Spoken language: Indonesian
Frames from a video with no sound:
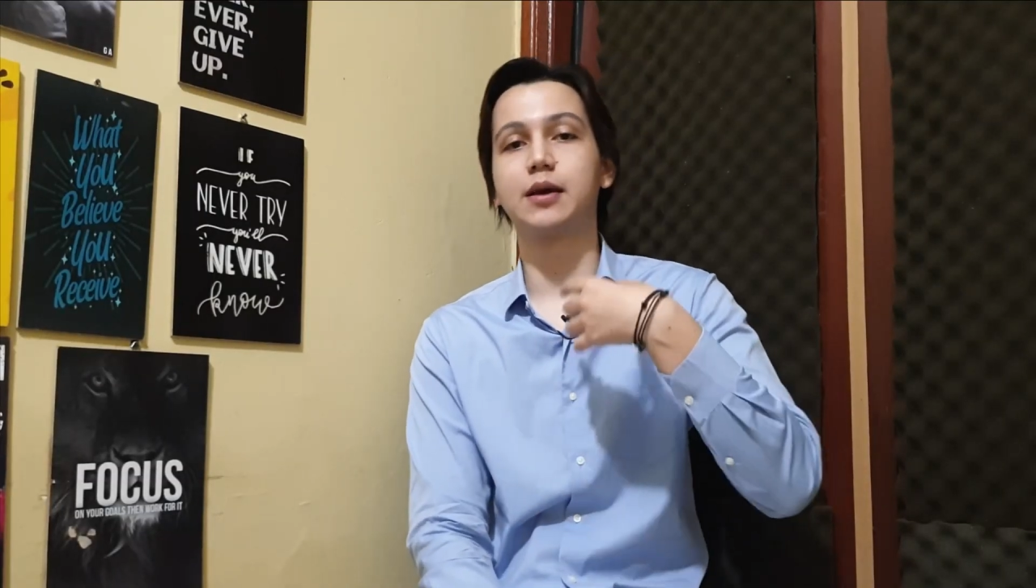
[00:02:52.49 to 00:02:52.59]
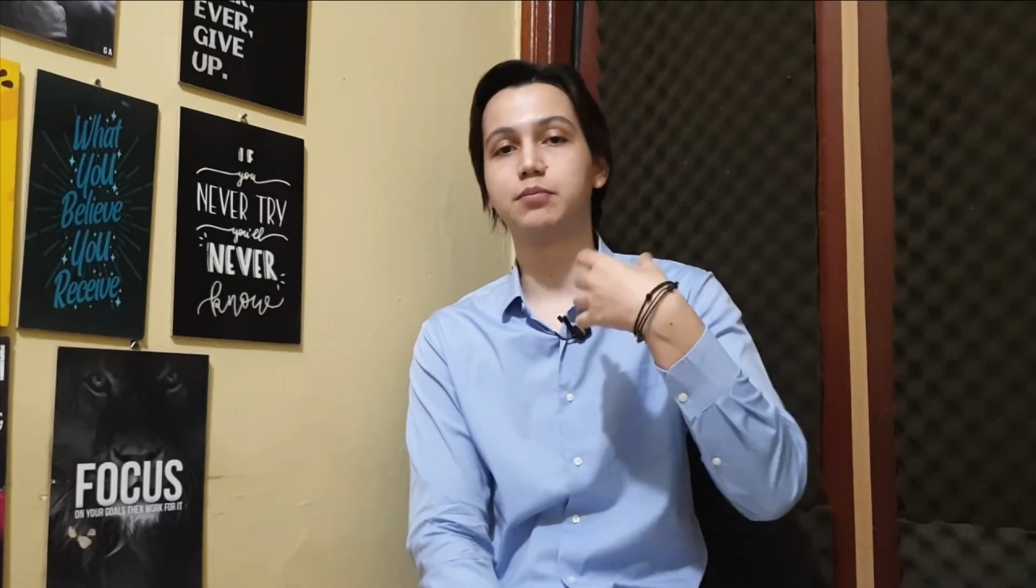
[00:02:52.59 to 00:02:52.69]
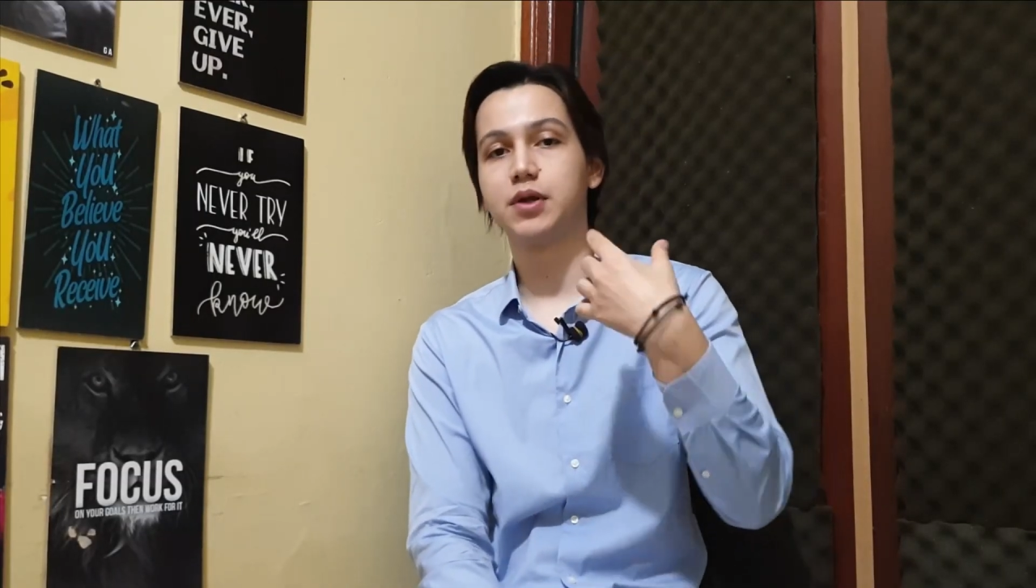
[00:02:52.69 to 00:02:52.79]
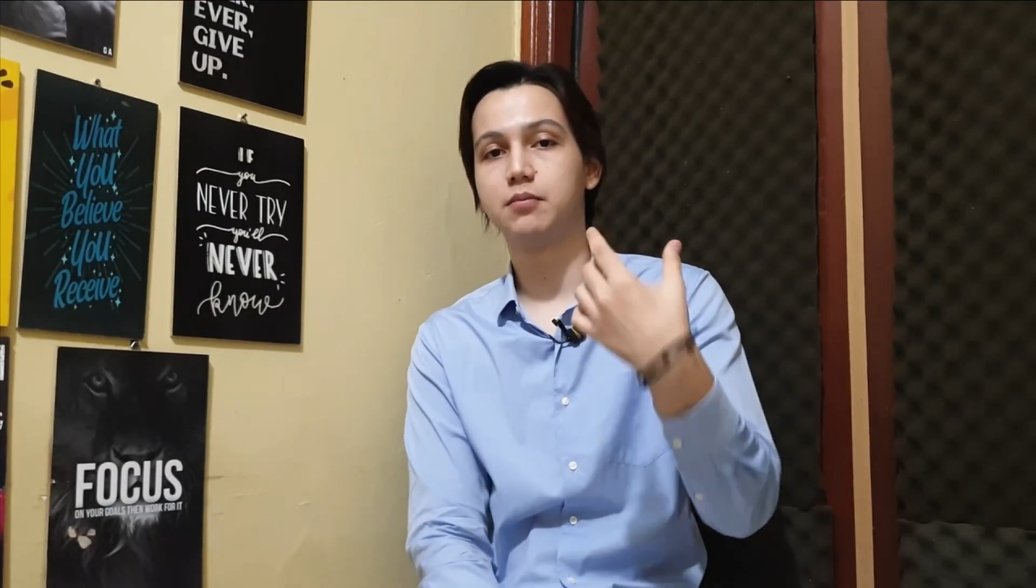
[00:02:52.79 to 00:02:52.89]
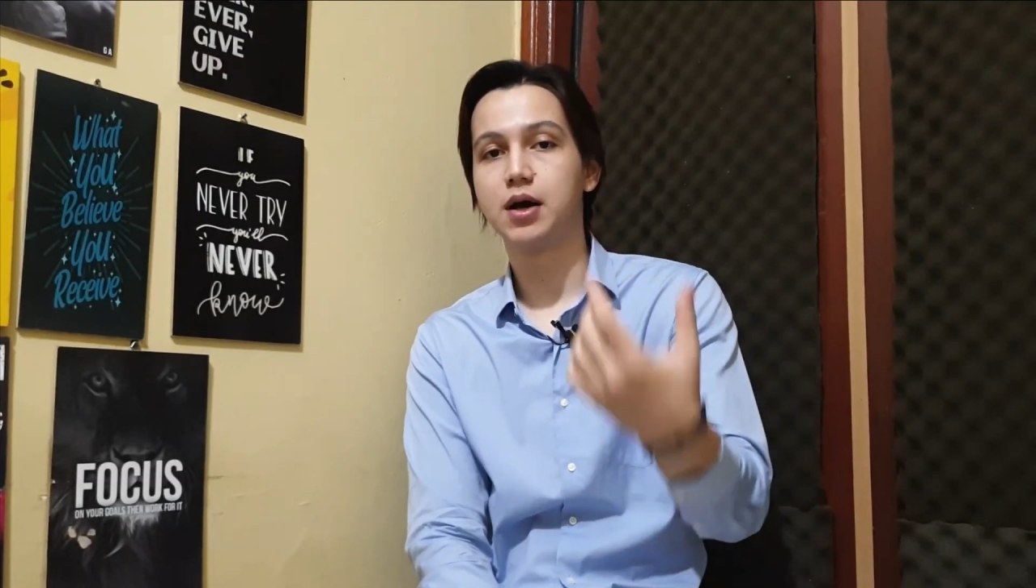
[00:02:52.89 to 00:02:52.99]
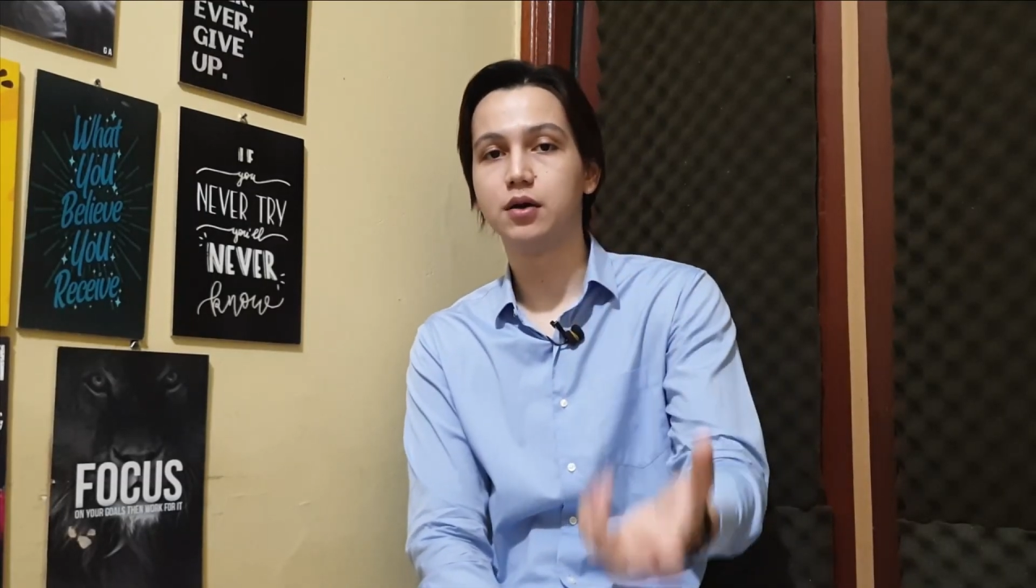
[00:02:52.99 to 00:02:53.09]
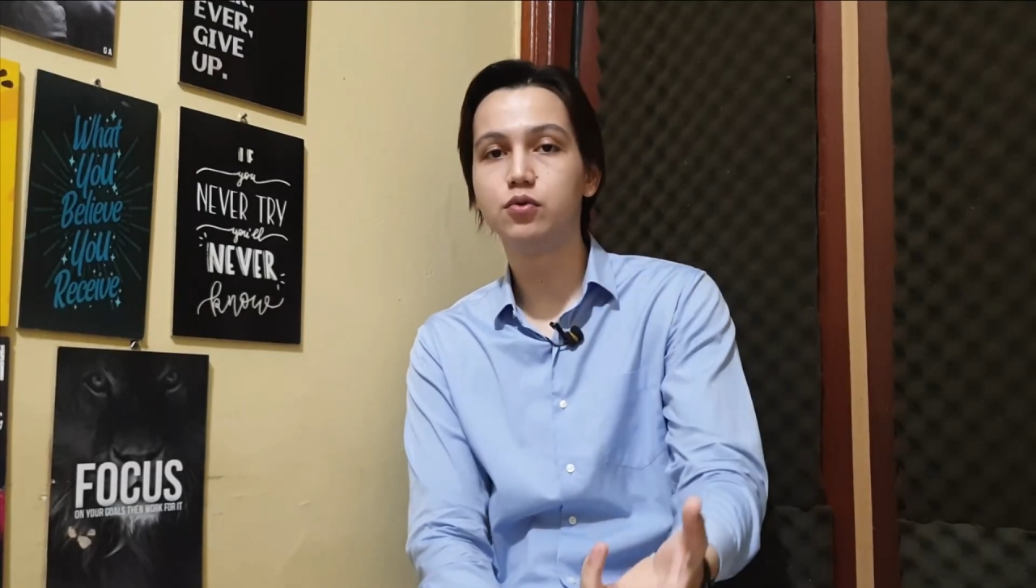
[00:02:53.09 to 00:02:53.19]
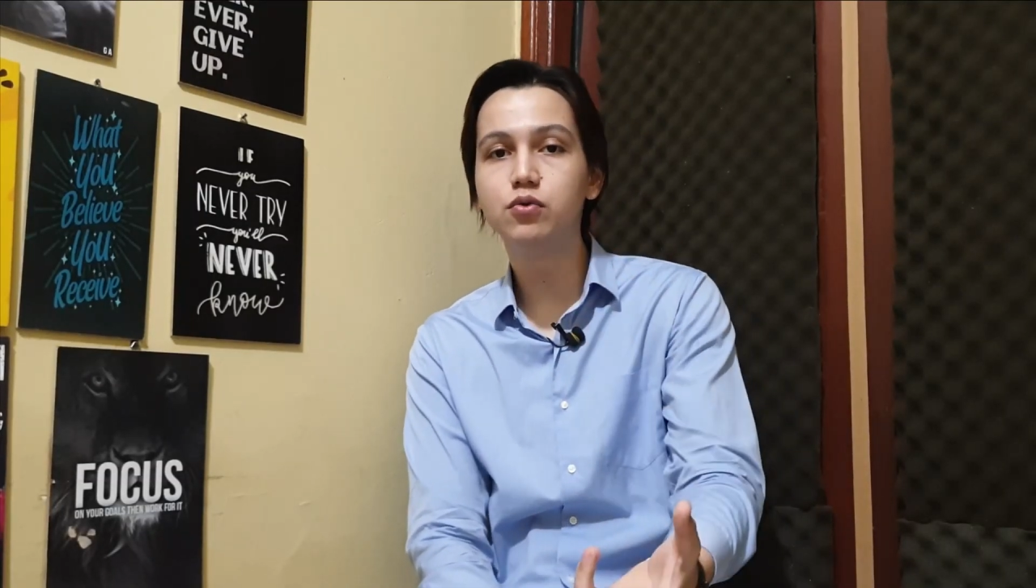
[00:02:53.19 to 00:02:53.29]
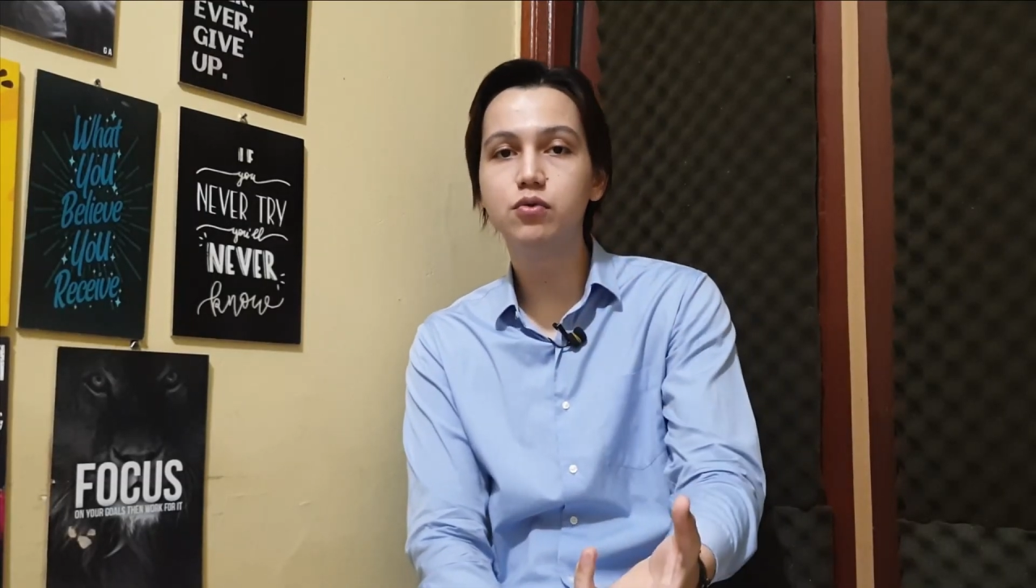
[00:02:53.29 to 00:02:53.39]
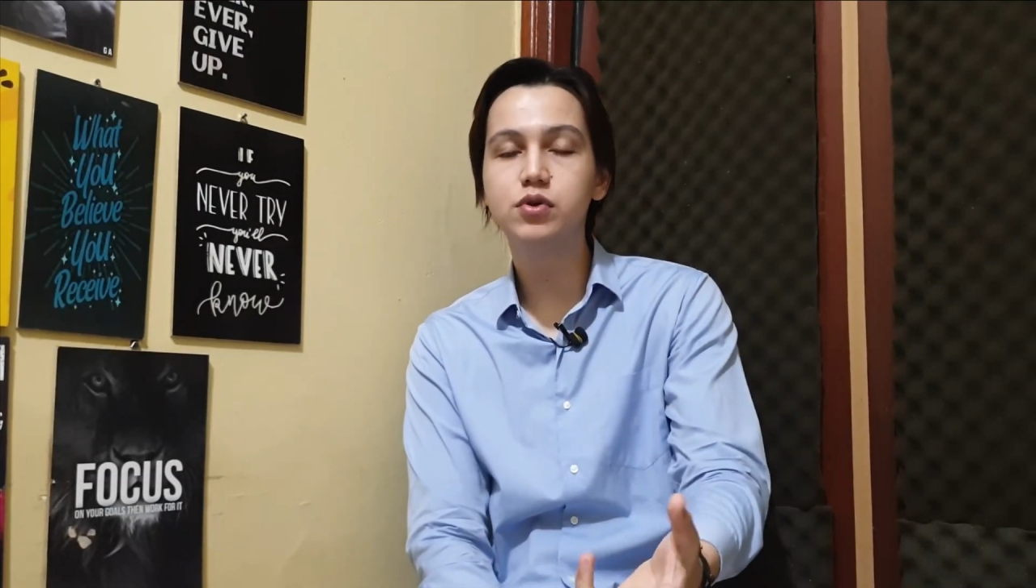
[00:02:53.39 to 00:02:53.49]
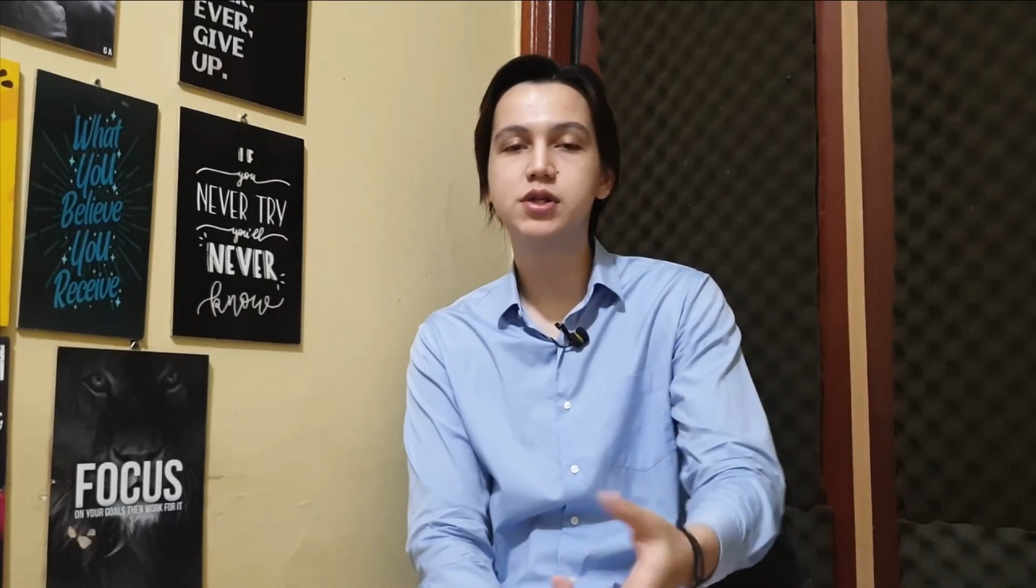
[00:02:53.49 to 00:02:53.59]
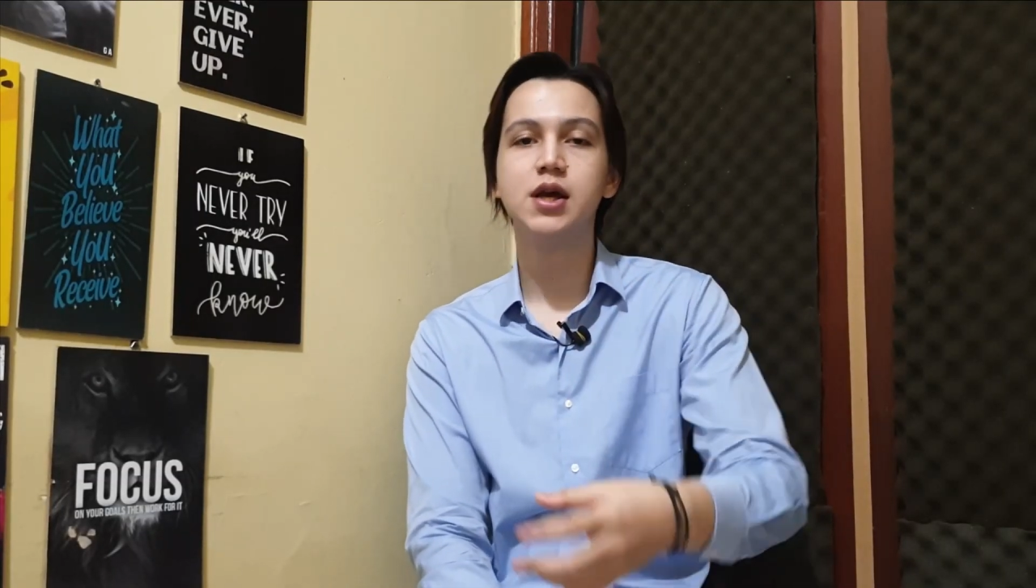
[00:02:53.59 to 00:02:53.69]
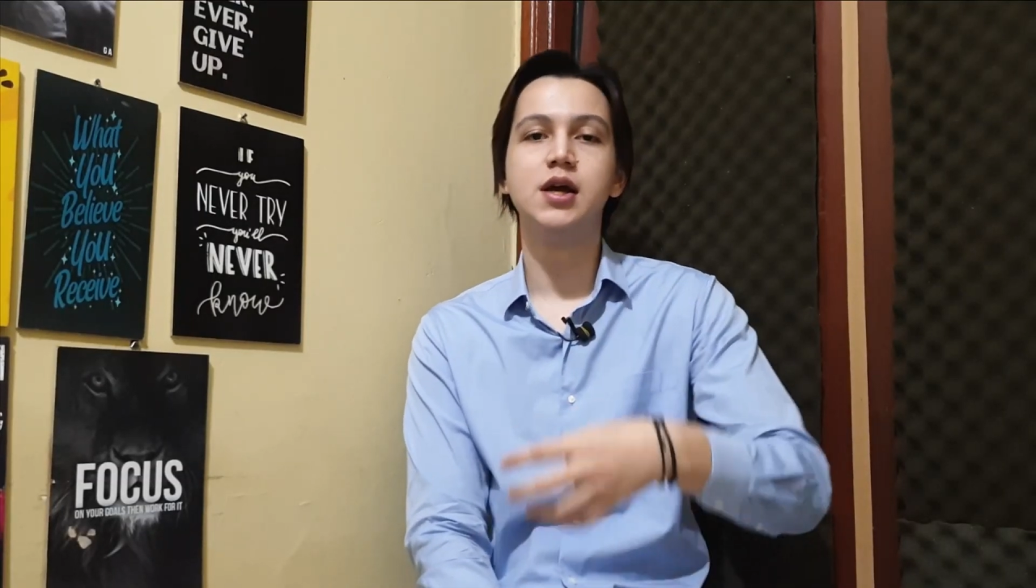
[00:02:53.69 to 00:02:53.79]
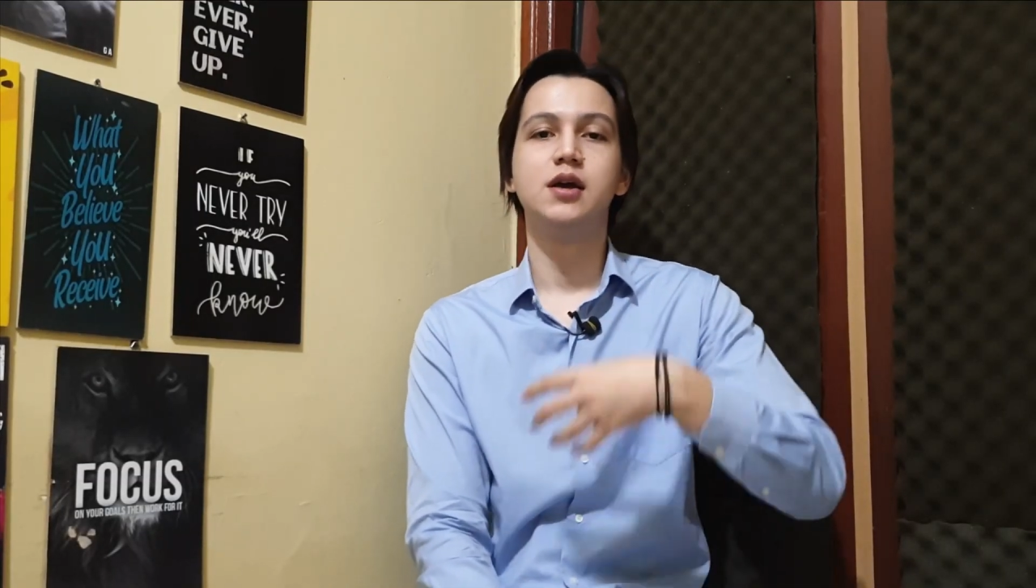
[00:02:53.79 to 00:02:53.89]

capnya bagus,